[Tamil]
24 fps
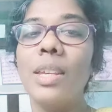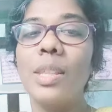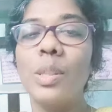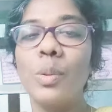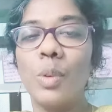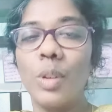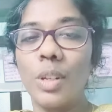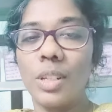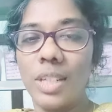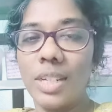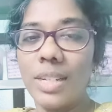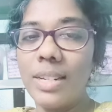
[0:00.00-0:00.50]

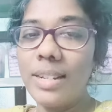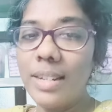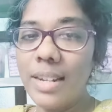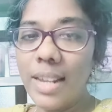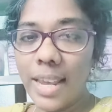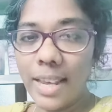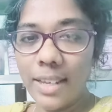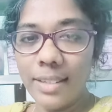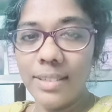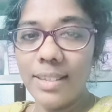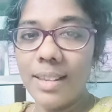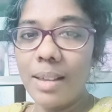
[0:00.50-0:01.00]
இது ஒரு சின்ன
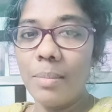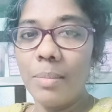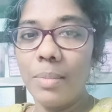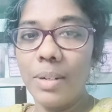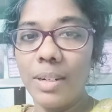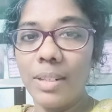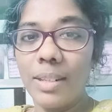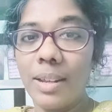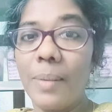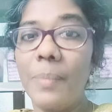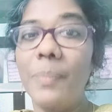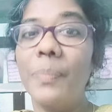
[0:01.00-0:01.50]

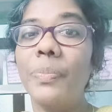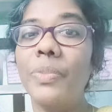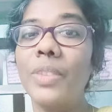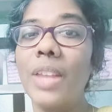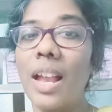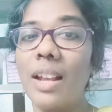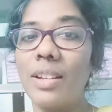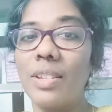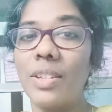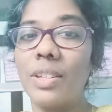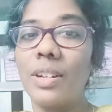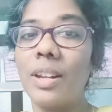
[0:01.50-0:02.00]
எக்ஸாம்பிள் தான்
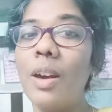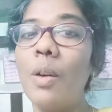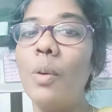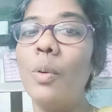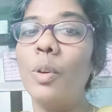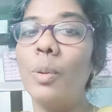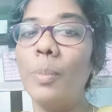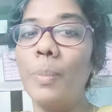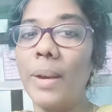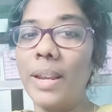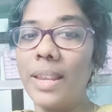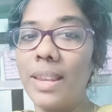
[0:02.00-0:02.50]

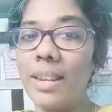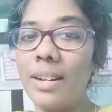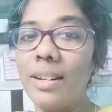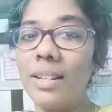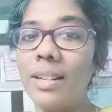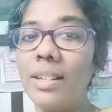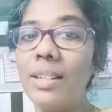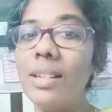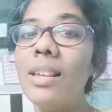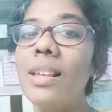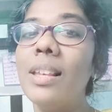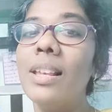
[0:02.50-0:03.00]
ஆக்சுவலாக ஒரு
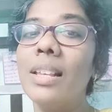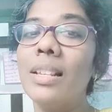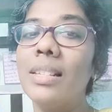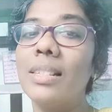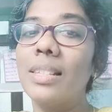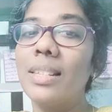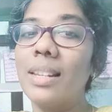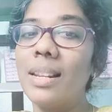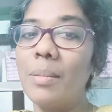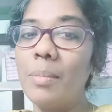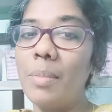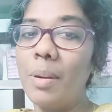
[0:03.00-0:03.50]
பையனுக்கு
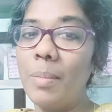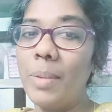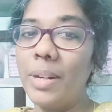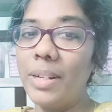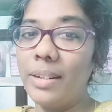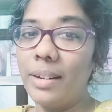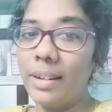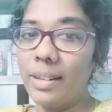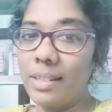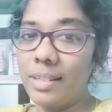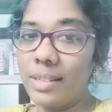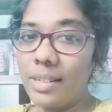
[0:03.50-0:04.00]
சிலம்பம்
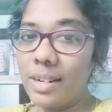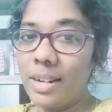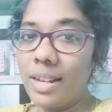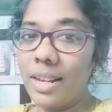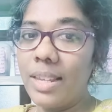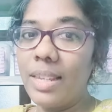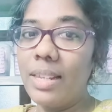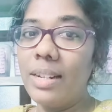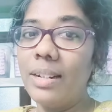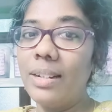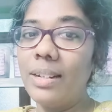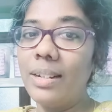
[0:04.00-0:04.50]

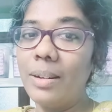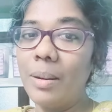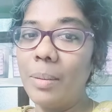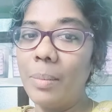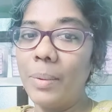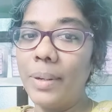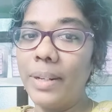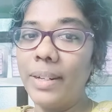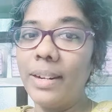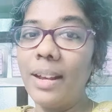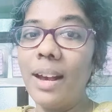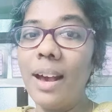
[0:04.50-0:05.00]
இன்ட்ரெஸ்டடாக இருக்குது
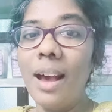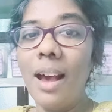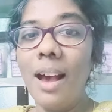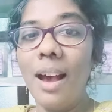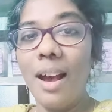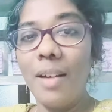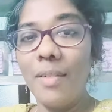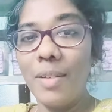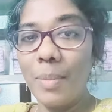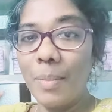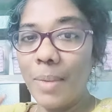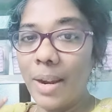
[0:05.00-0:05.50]
அப்படின்னா
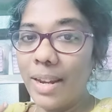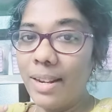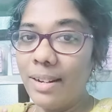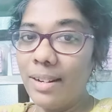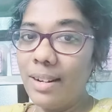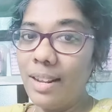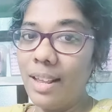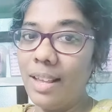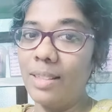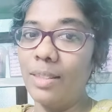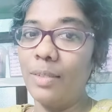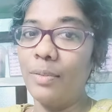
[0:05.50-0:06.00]
அவன்
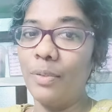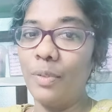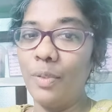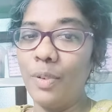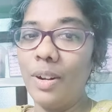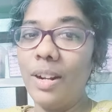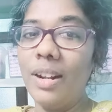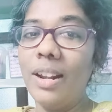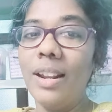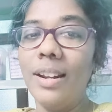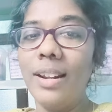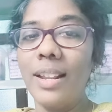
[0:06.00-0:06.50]
மைண்டில் அதை
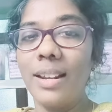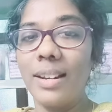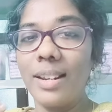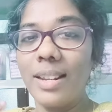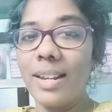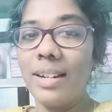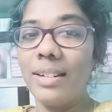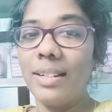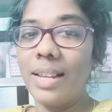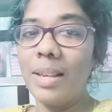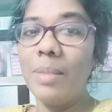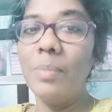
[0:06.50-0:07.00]
ஃபுல்லாக
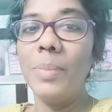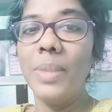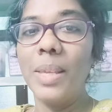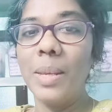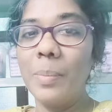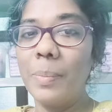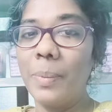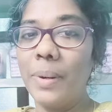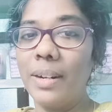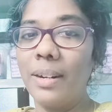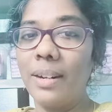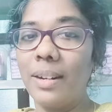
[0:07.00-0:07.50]
நிறையா டைம்
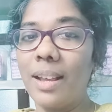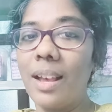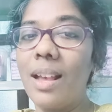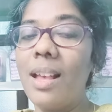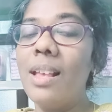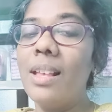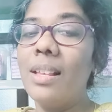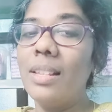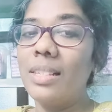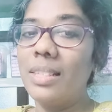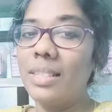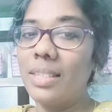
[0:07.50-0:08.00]
திங்க் பண்ணுறான்
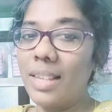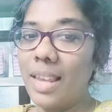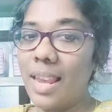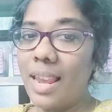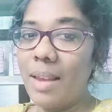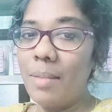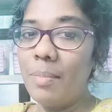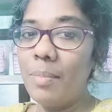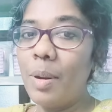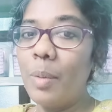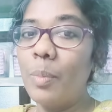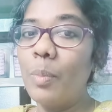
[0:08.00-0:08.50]

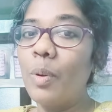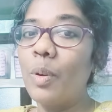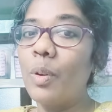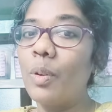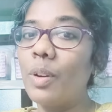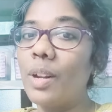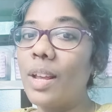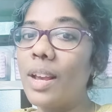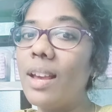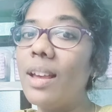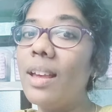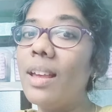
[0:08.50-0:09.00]
சேம்
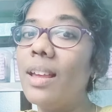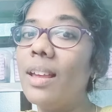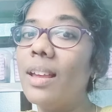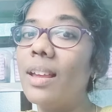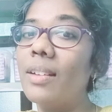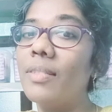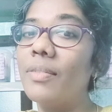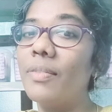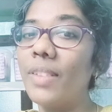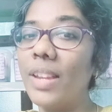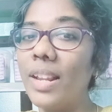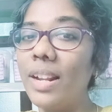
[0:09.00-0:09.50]
நம்மளோட
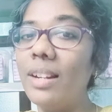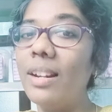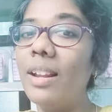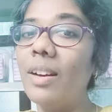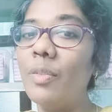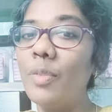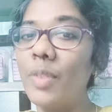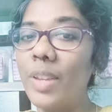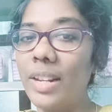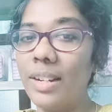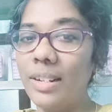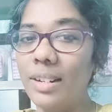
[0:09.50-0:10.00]
ஃபீல்ட்
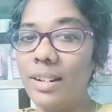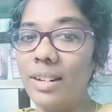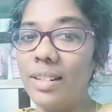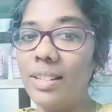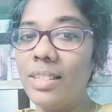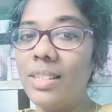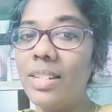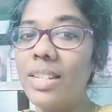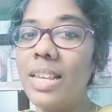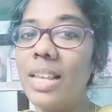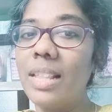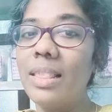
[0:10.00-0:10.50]
ஆஃப்
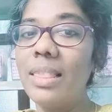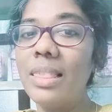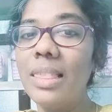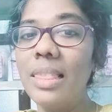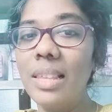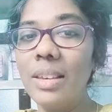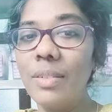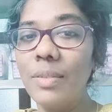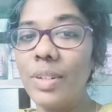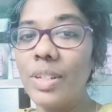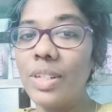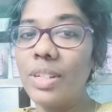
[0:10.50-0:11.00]
இன்ட்ரெஸ்ட்
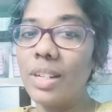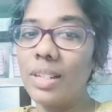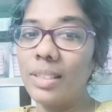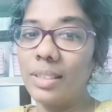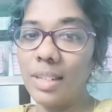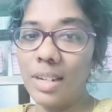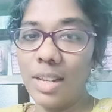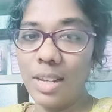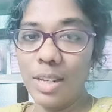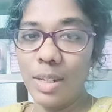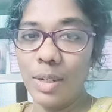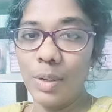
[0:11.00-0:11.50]
எந்த
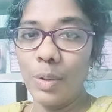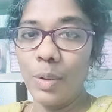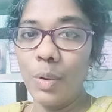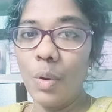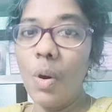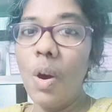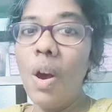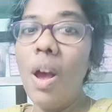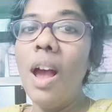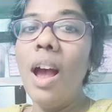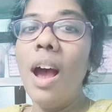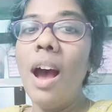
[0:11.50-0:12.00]
விஷயத்தில் இருக்கோ